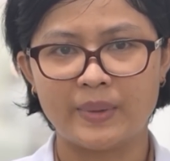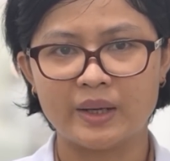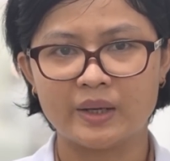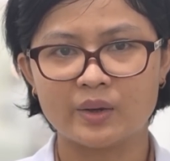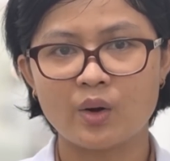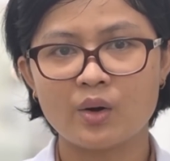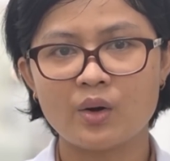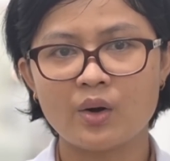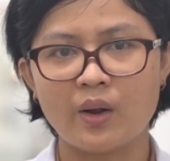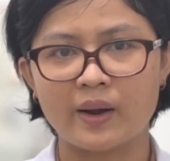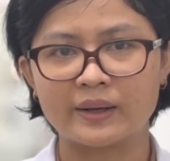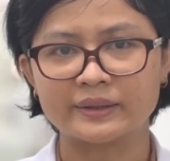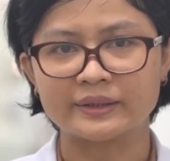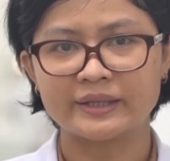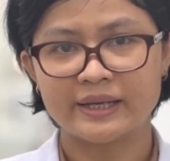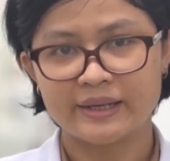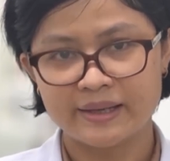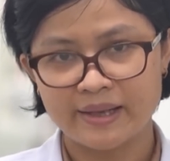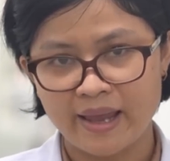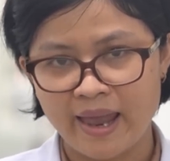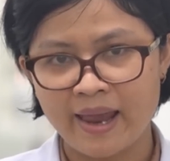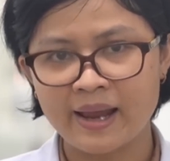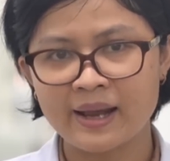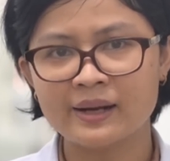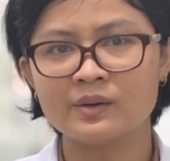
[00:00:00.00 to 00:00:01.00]
bị rối loạn tri
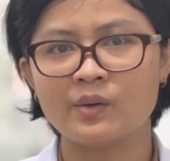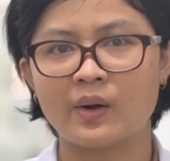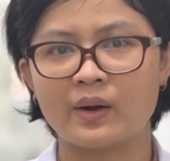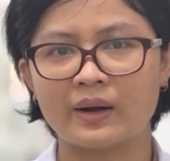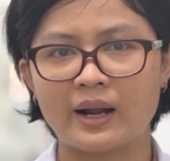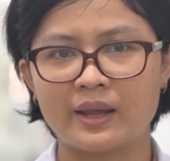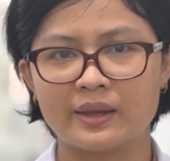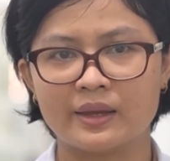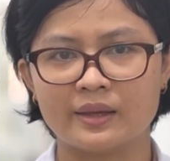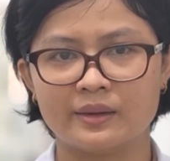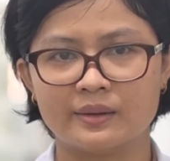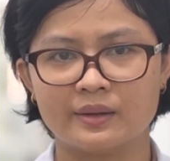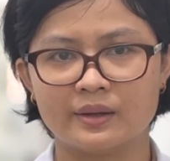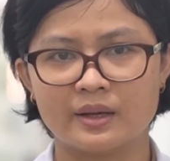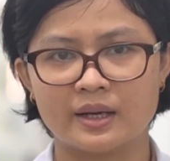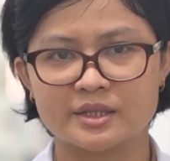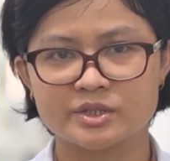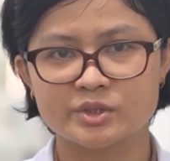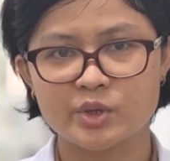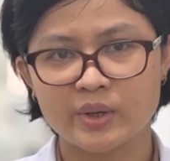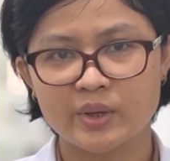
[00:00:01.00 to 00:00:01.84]
giác hoặc là à,